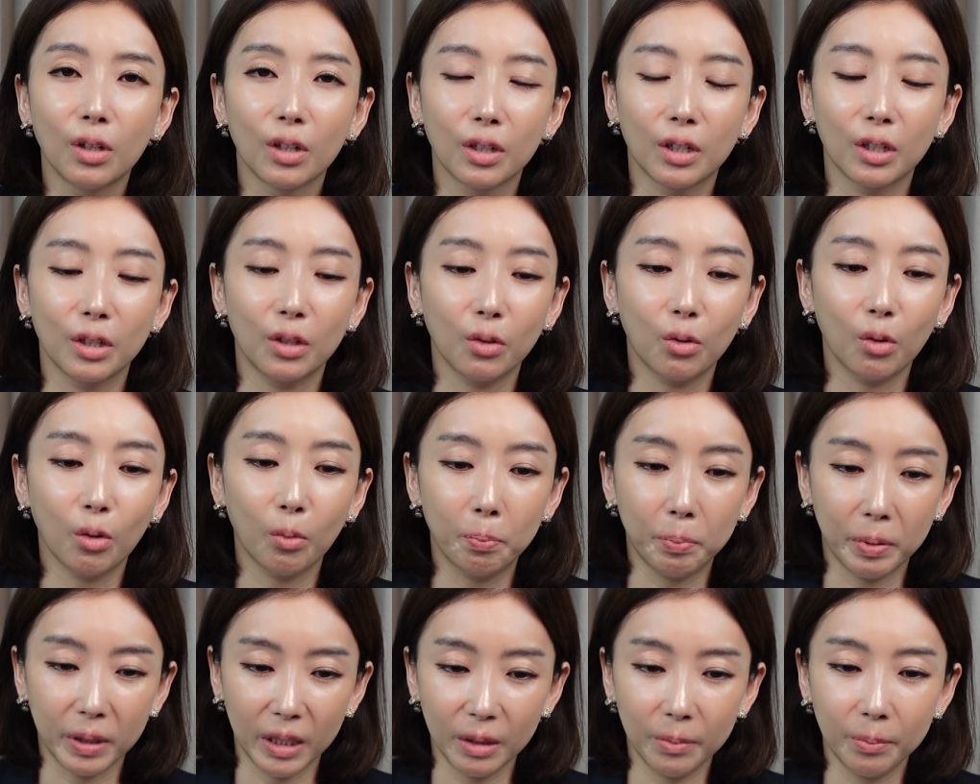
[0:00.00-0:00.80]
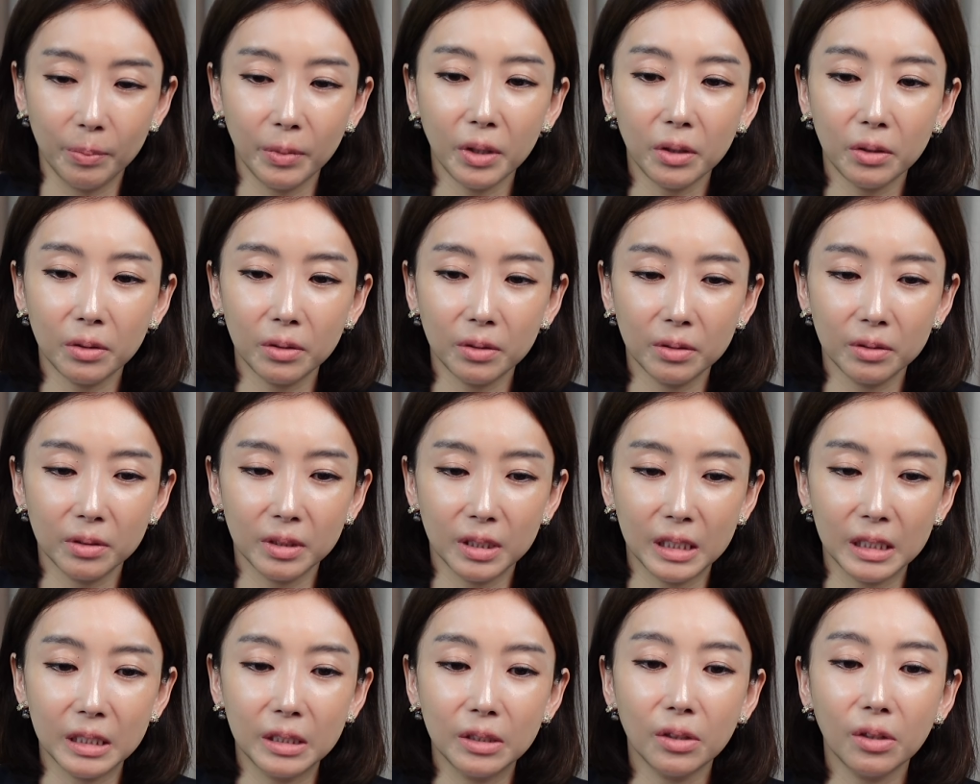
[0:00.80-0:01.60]
그리고 비명
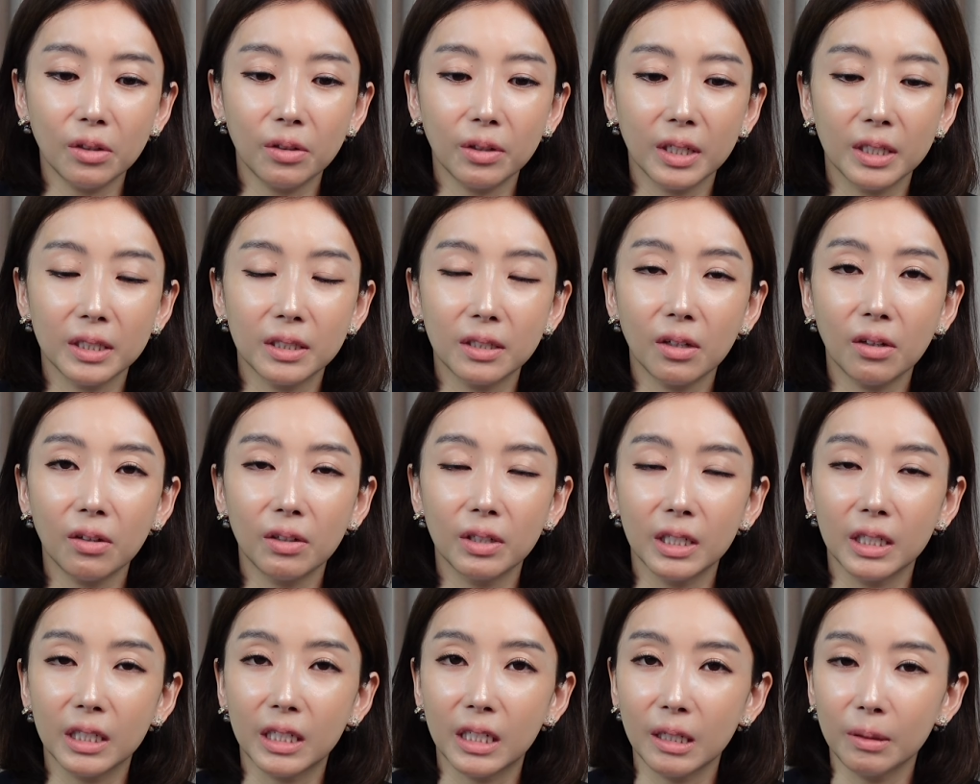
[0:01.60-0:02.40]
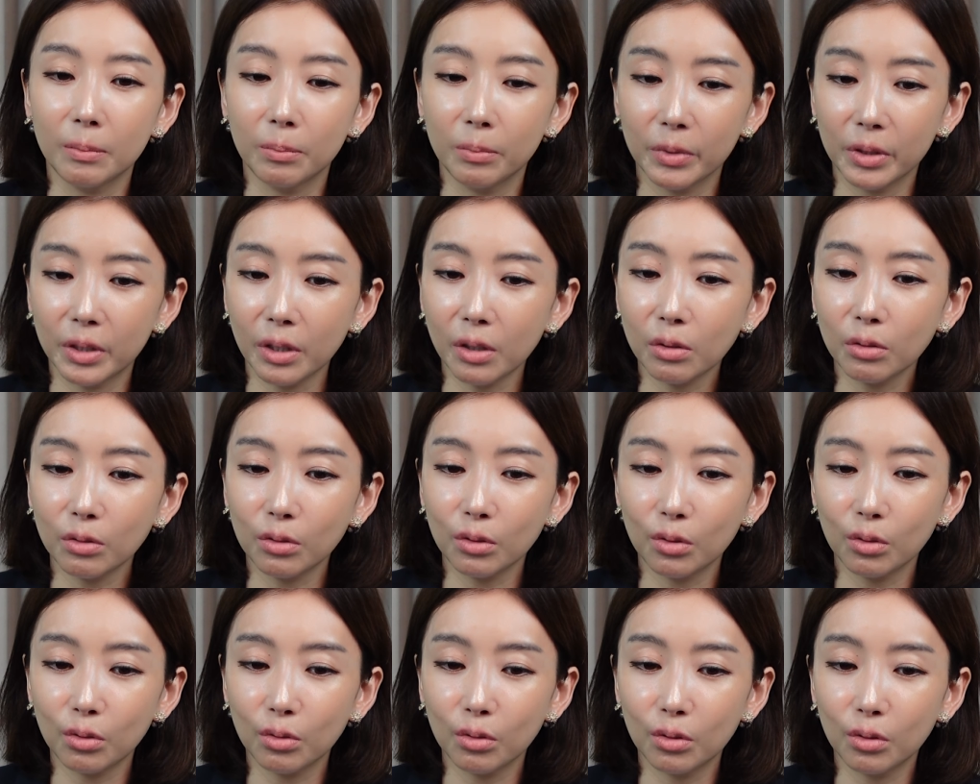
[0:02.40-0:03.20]
진영에서 이
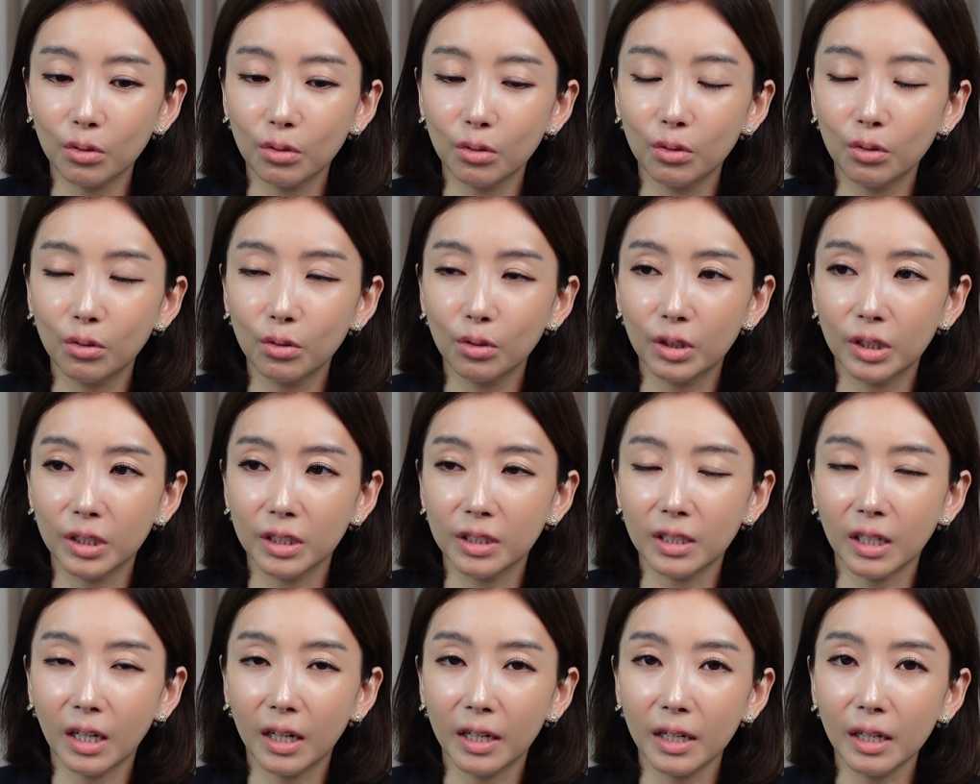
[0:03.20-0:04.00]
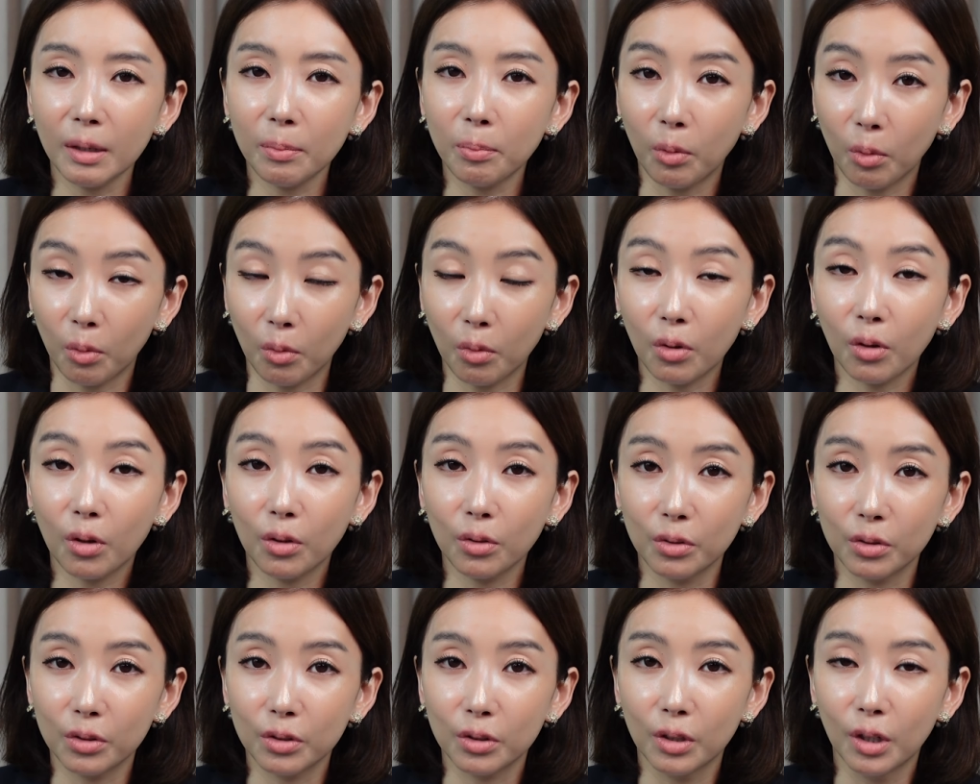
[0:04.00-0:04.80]
김경수 지사의
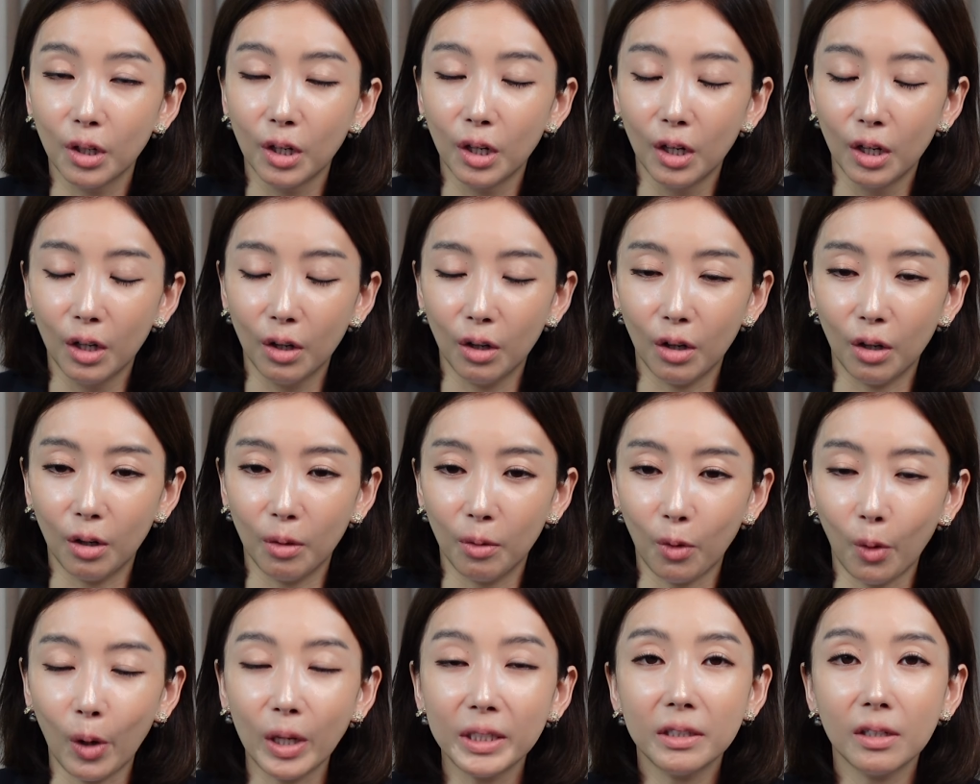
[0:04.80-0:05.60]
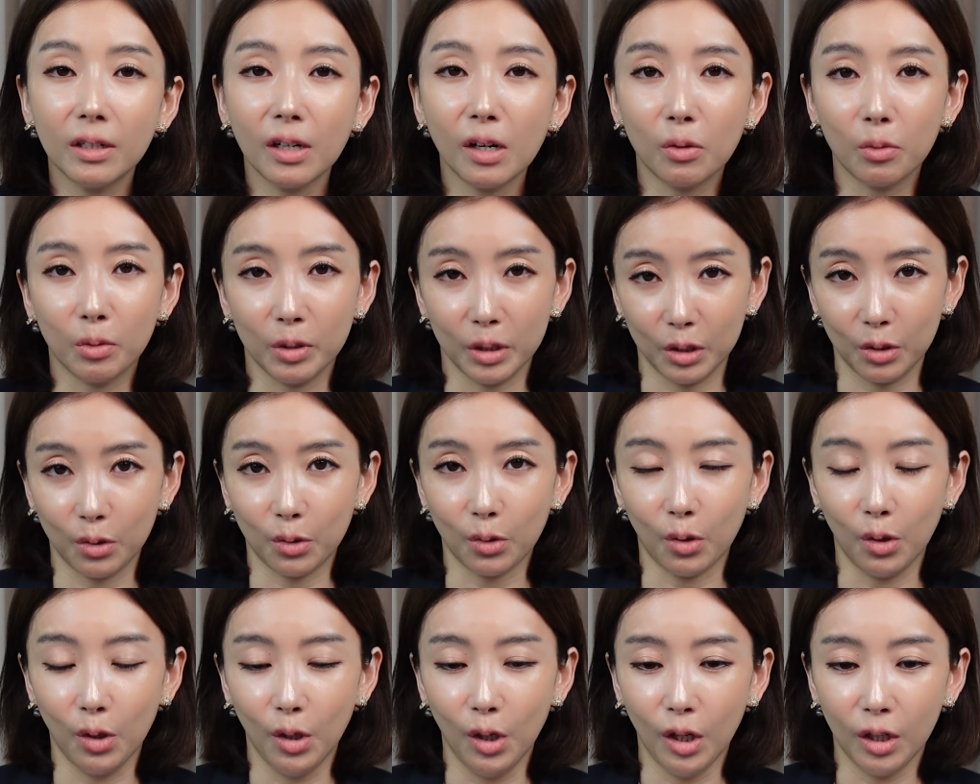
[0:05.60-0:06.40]
복권을 어, 환영하고
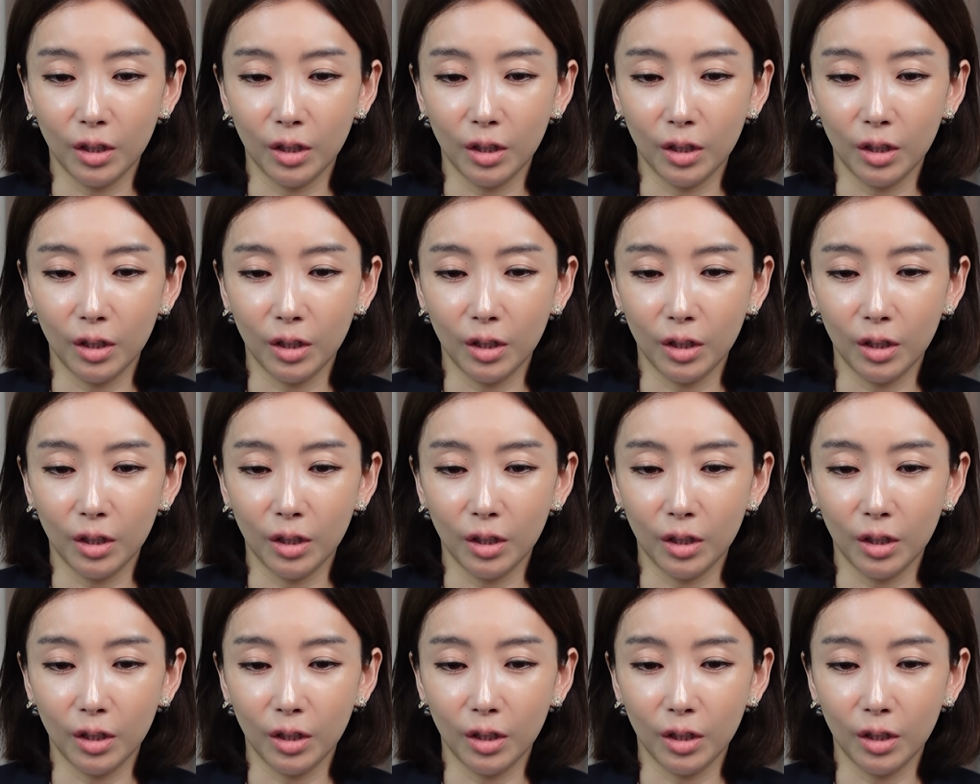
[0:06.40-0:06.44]
있죠.